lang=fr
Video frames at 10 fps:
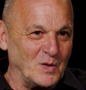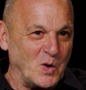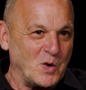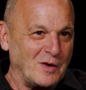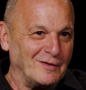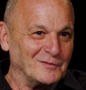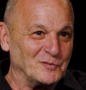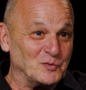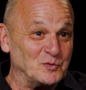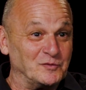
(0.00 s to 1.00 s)
hors
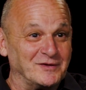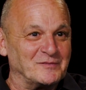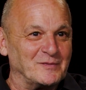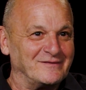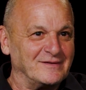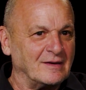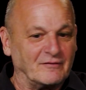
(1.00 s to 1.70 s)
du test PCR.